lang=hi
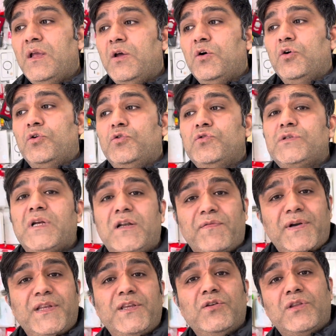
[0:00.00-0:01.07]
और दूसरा
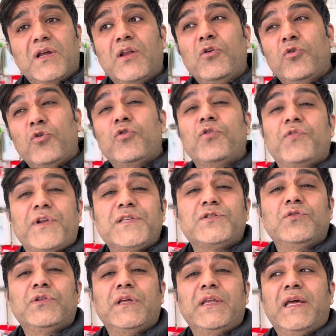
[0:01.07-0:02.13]
एडवांटेज होता है कि लोगों को ट्रस्ट
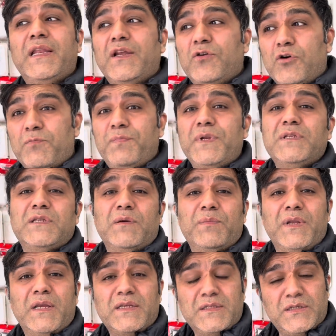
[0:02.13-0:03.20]
होता है यार एक कंपनी से
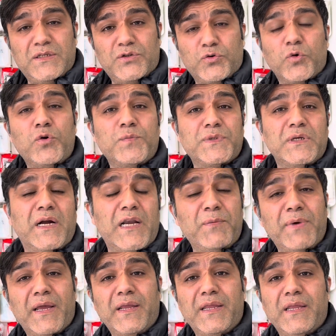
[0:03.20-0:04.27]
हमने किसी शोरूम से गाड़ी
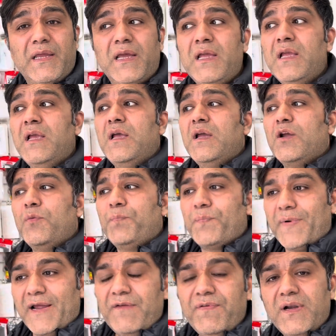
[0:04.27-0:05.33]
बाय की है तो
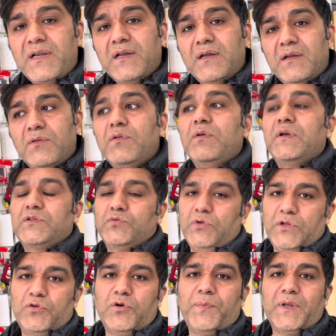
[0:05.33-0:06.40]
प्राइवेट सोरी
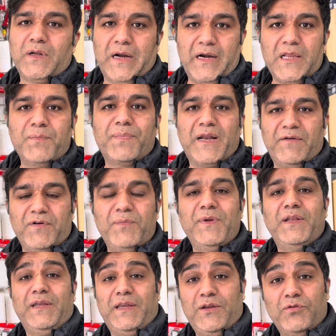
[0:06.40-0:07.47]
तौर पर गाड़ियाँ प्राइवेट भी
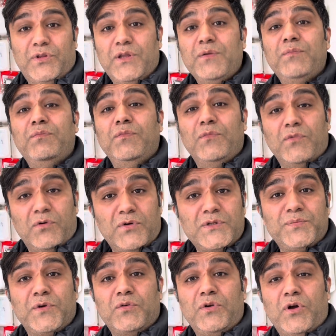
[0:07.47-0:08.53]
ठीक ही होती है नो
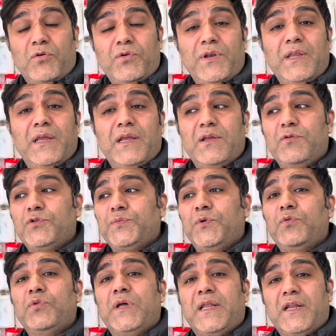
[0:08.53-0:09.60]
इसमें कोई डाउट नहीं है कि उसमें
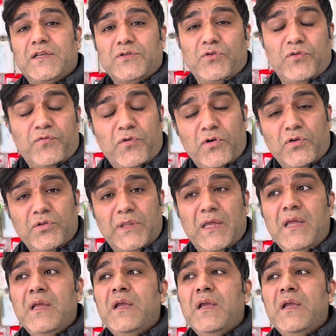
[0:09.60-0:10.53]
खुदा ना कोई फॉल्ट होता है